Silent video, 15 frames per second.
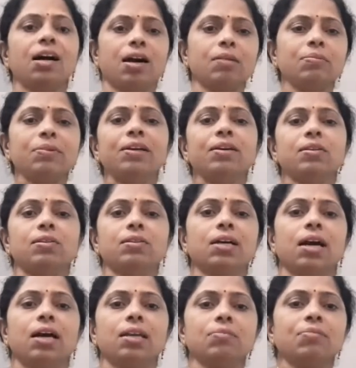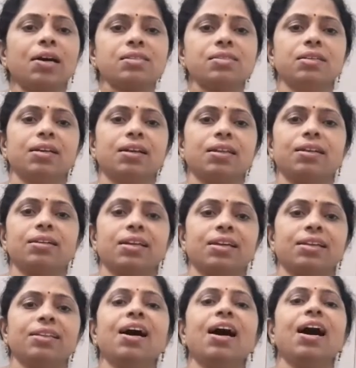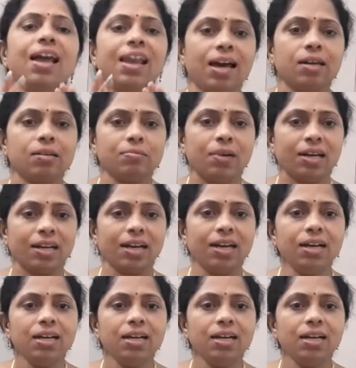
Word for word: కడుపు నిండుతుంది కానీ మనసు నిండదు అంటారు కదా అలా అనమాట